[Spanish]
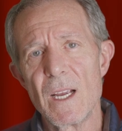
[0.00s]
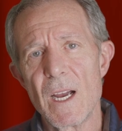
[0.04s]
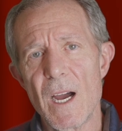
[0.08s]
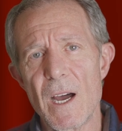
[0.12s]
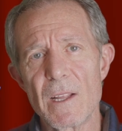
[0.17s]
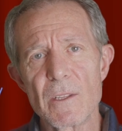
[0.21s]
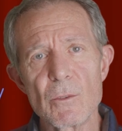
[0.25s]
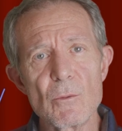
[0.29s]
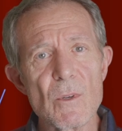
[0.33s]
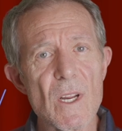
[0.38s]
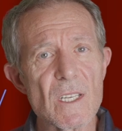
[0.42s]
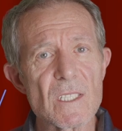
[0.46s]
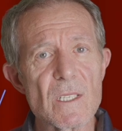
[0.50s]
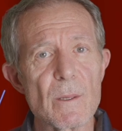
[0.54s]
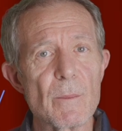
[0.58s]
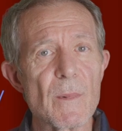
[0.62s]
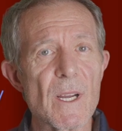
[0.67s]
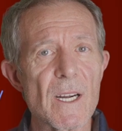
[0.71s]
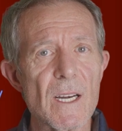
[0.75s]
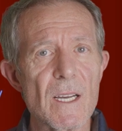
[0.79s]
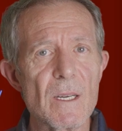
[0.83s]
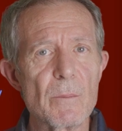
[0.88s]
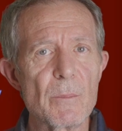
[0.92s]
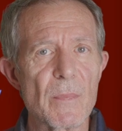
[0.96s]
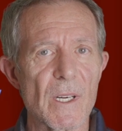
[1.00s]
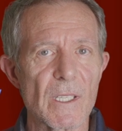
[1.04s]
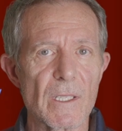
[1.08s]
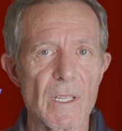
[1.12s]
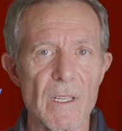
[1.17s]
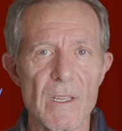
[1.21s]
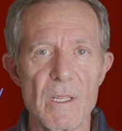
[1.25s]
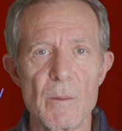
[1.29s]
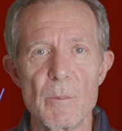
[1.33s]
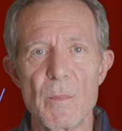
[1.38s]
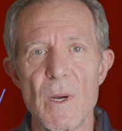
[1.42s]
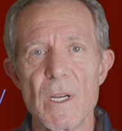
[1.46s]
Hace una semana,
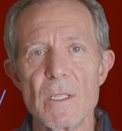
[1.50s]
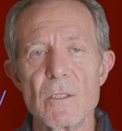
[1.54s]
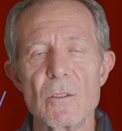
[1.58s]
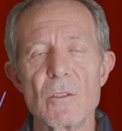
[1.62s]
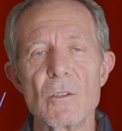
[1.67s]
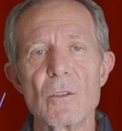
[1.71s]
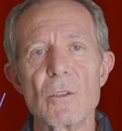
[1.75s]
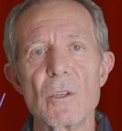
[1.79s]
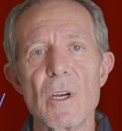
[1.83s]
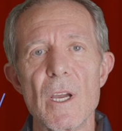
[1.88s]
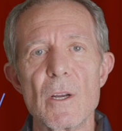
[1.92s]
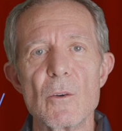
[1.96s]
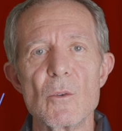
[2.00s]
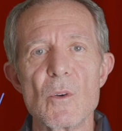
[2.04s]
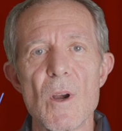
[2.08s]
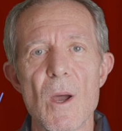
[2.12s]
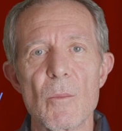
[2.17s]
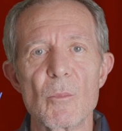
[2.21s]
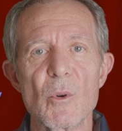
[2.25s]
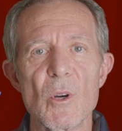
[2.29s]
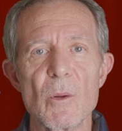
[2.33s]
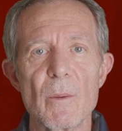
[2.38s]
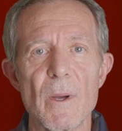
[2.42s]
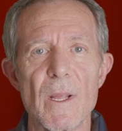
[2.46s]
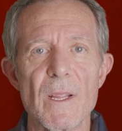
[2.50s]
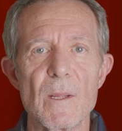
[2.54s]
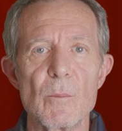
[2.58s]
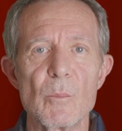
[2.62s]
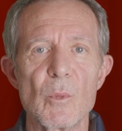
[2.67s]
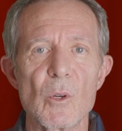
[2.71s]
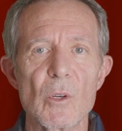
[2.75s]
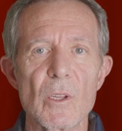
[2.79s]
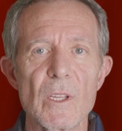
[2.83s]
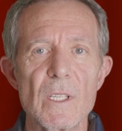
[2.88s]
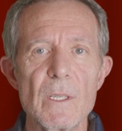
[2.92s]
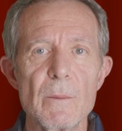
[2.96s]
participando en una prueba
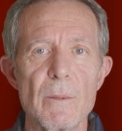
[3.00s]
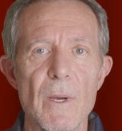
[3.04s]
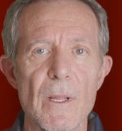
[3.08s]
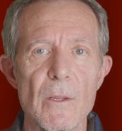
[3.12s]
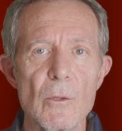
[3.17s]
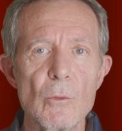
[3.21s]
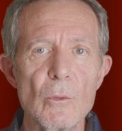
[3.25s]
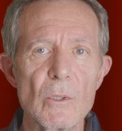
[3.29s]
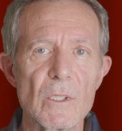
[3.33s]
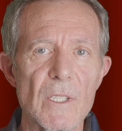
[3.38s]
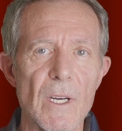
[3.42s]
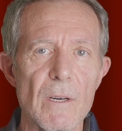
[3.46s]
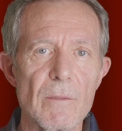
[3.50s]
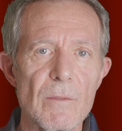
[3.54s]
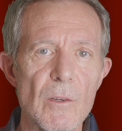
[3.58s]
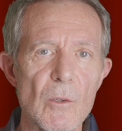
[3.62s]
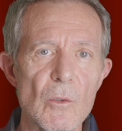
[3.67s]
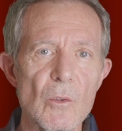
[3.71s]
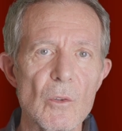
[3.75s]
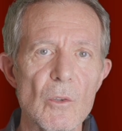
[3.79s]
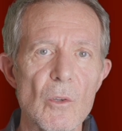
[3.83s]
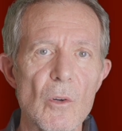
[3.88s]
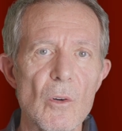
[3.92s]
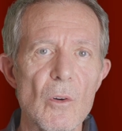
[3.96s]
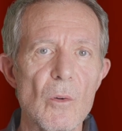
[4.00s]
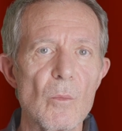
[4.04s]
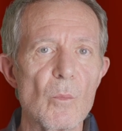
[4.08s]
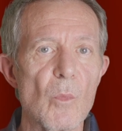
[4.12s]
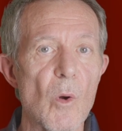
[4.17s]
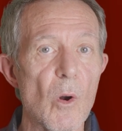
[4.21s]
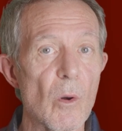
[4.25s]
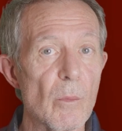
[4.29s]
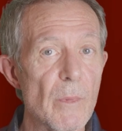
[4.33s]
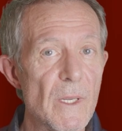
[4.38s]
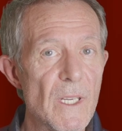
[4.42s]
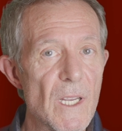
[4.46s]
deportiva de ultrafondo,
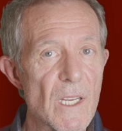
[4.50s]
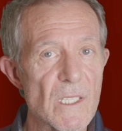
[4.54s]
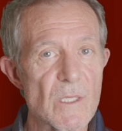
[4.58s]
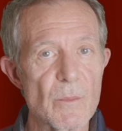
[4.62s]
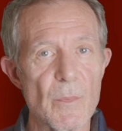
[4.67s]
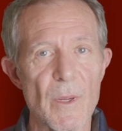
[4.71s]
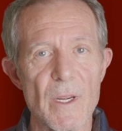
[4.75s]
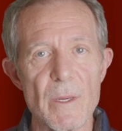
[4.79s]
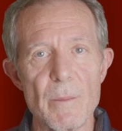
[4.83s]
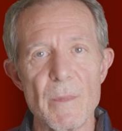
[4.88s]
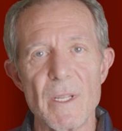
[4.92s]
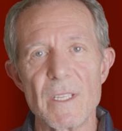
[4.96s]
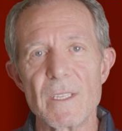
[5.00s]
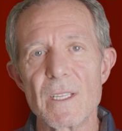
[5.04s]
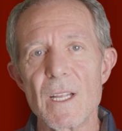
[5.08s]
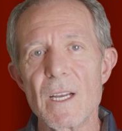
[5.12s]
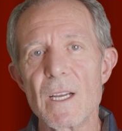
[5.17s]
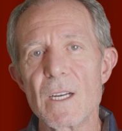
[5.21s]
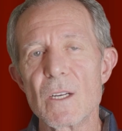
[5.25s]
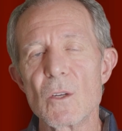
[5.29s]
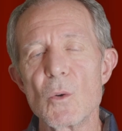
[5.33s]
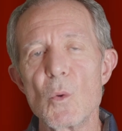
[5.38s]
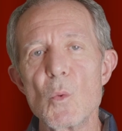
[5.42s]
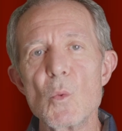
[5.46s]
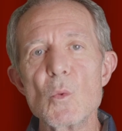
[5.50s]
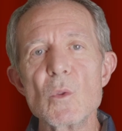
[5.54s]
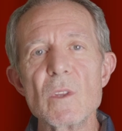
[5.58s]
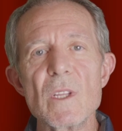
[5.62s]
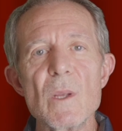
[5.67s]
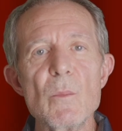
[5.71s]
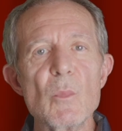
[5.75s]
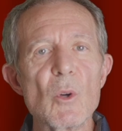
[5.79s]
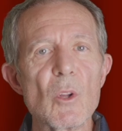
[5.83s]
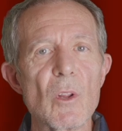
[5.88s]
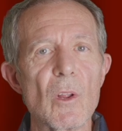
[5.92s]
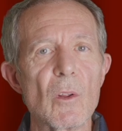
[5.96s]
volví a experimentar un
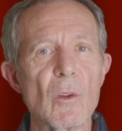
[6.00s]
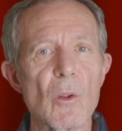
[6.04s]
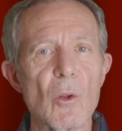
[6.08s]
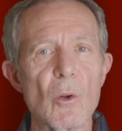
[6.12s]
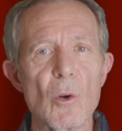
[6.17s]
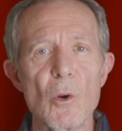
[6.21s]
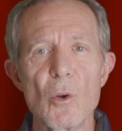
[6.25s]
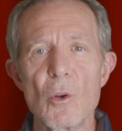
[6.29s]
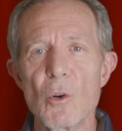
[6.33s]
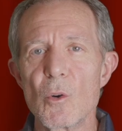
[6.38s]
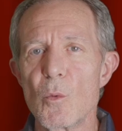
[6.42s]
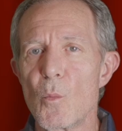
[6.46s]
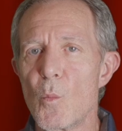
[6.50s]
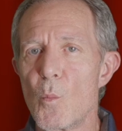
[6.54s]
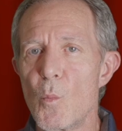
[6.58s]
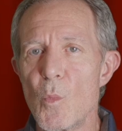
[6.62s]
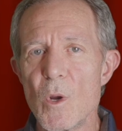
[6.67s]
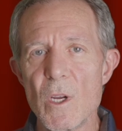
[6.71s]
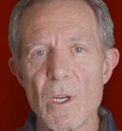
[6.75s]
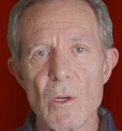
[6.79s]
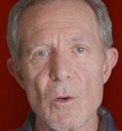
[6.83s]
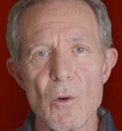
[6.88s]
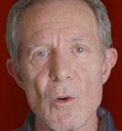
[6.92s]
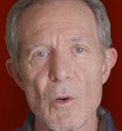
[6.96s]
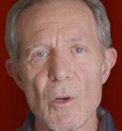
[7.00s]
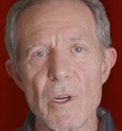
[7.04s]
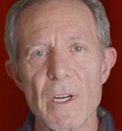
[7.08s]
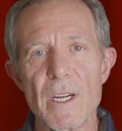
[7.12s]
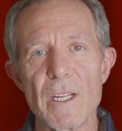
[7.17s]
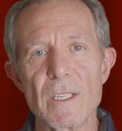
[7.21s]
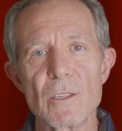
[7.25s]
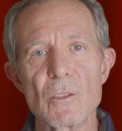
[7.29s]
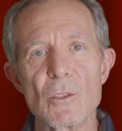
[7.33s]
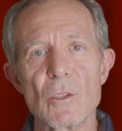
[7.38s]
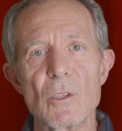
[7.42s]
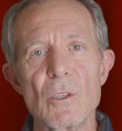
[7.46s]
tipo de dolor muy
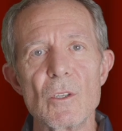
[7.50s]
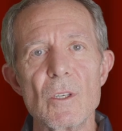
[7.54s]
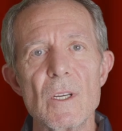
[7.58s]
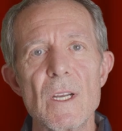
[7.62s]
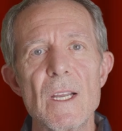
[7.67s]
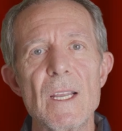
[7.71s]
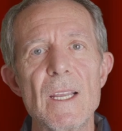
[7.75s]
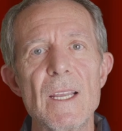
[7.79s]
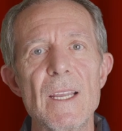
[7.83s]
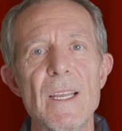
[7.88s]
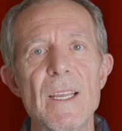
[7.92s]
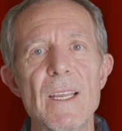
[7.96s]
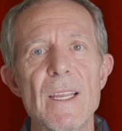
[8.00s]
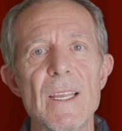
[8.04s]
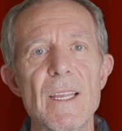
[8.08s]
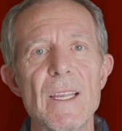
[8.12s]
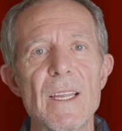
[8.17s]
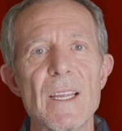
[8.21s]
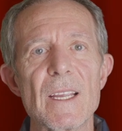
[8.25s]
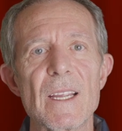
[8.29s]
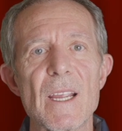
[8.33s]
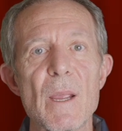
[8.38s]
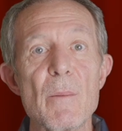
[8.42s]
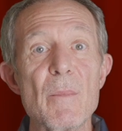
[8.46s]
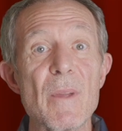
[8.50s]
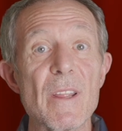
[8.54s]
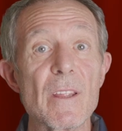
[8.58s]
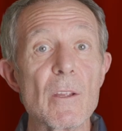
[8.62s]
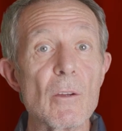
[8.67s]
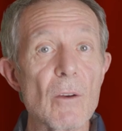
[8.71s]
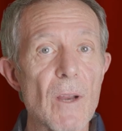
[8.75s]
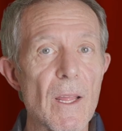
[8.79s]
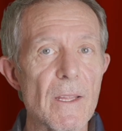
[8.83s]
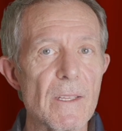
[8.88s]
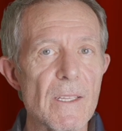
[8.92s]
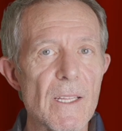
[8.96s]
concreto eh, que me
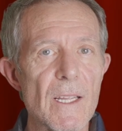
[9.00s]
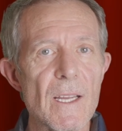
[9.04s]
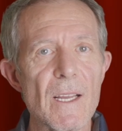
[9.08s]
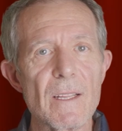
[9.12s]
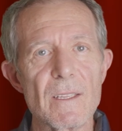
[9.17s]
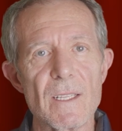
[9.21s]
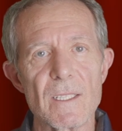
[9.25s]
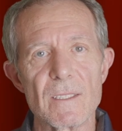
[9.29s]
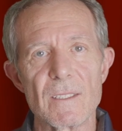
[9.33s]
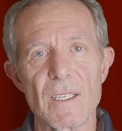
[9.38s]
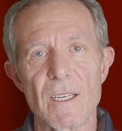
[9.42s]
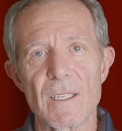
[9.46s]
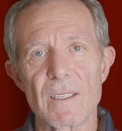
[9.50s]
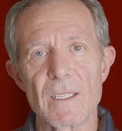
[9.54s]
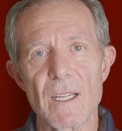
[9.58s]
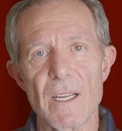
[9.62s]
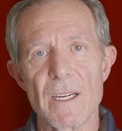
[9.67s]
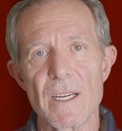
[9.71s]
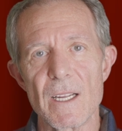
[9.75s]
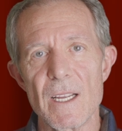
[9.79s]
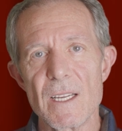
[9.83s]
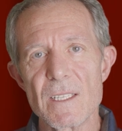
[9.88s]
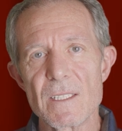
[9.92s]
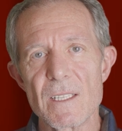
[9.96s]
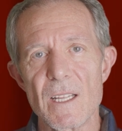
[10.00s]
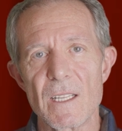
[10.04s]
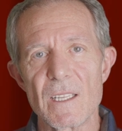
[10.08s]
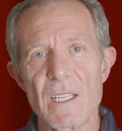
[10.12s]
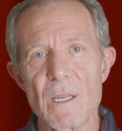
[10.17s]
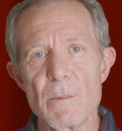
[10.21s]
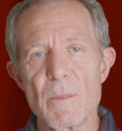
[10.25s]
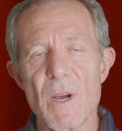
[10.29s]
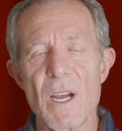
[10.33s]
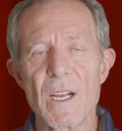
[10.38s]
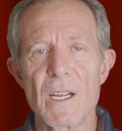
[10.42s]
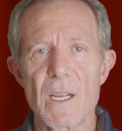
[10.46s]
dio la idea de tratar este
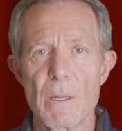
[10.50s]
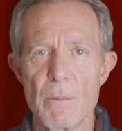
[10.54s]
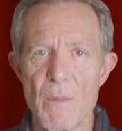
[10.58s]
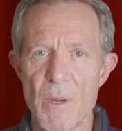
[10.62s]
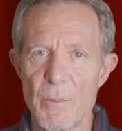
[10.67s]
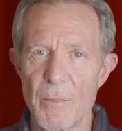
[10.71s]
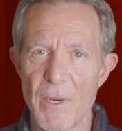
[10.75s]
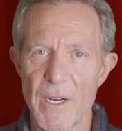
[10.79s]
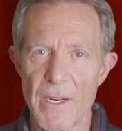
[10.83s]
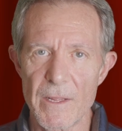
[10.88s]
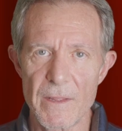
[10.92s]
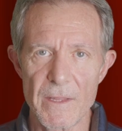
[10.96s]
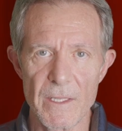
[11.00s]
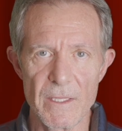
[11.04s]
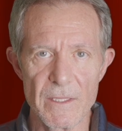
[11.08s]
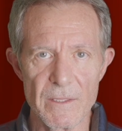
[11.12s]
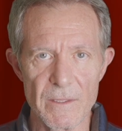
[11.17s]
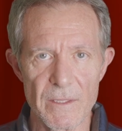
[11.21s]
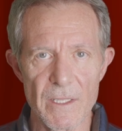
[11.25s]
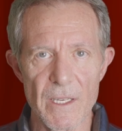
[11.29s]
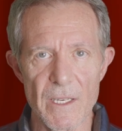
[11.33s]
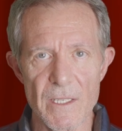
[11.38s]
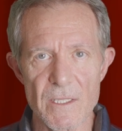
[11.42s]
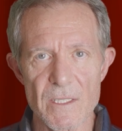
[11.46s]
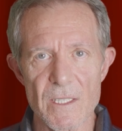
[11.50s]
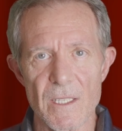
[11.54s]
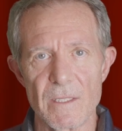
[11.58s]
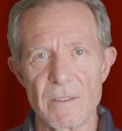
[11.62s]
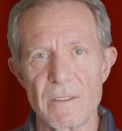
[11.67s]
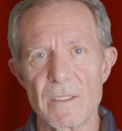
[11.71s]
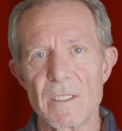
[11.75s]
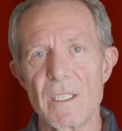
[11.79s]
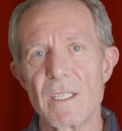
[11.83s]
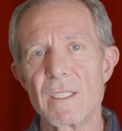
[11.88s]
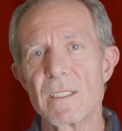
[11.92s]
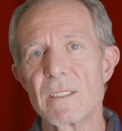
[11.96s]
tema que me parece
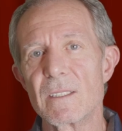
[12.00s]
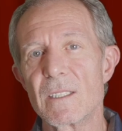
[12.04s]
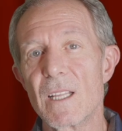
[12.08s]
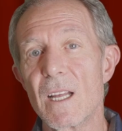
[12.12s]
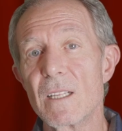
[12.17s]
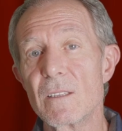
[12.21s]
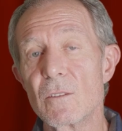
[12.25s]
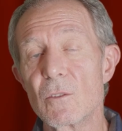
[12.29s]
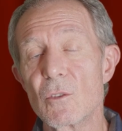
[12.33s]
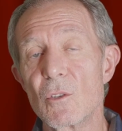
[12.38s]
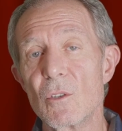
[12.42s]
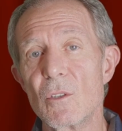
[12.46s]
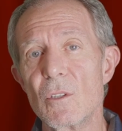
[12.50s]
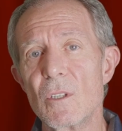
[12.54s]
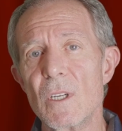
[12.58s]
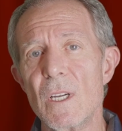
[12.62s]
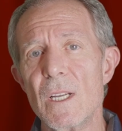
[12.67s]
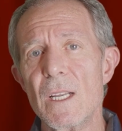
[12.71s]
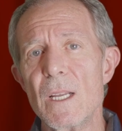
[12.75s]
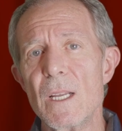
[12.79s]
interesante, tanto